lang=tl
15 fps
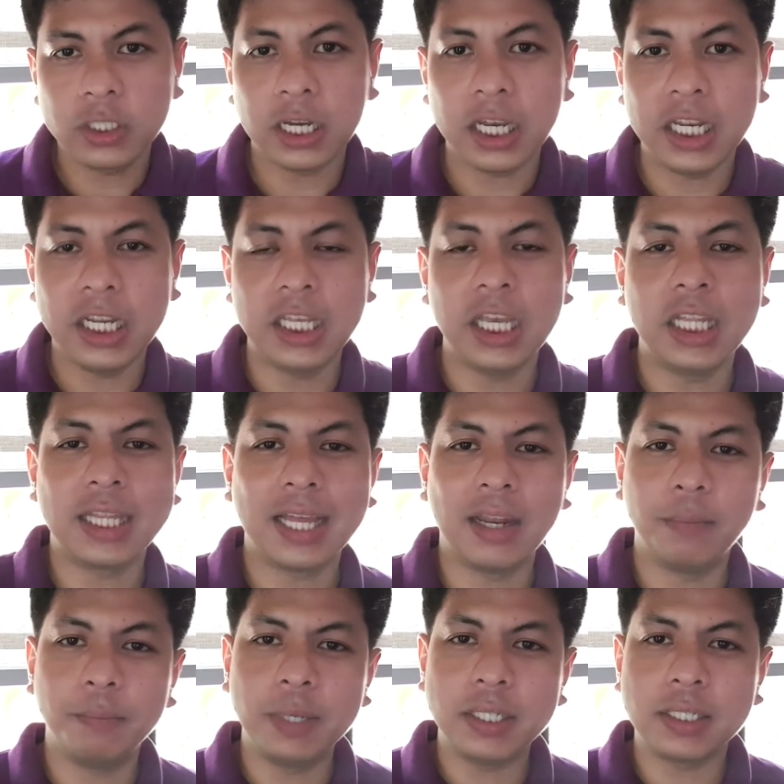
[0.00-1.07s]
sa kinikita
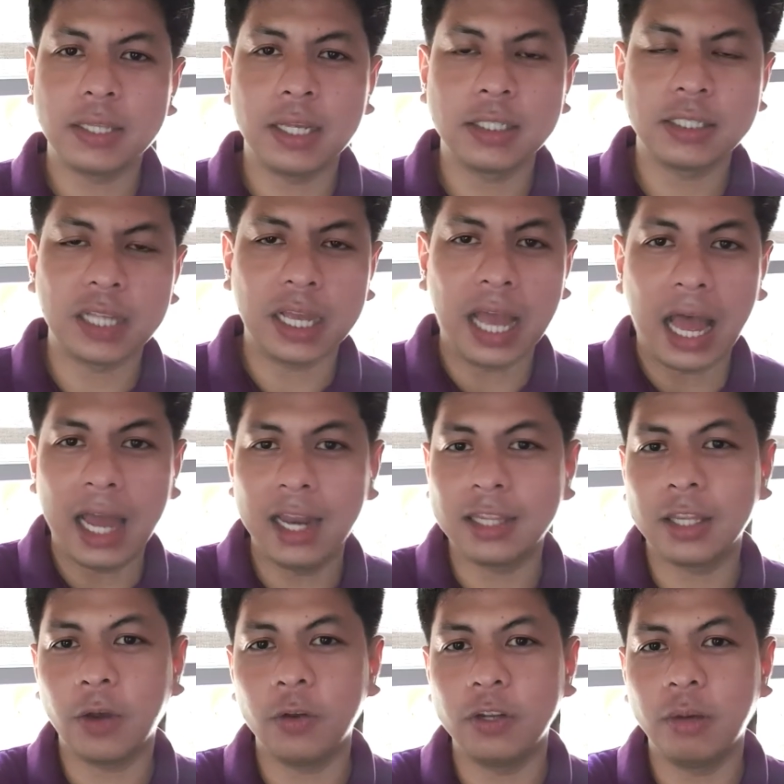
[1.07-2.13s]
ng business, nag-aalat
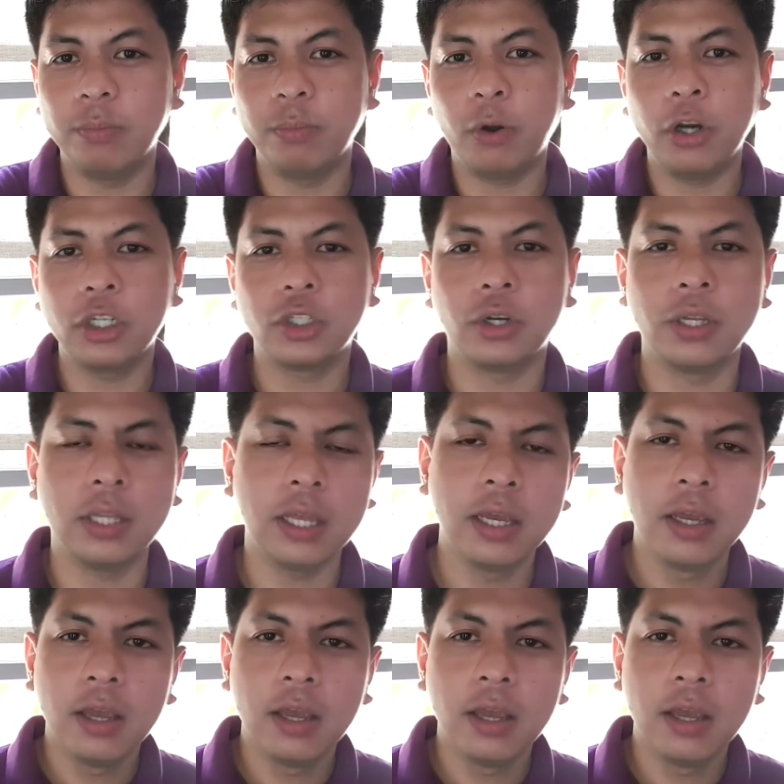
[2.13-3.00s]
ako ng portion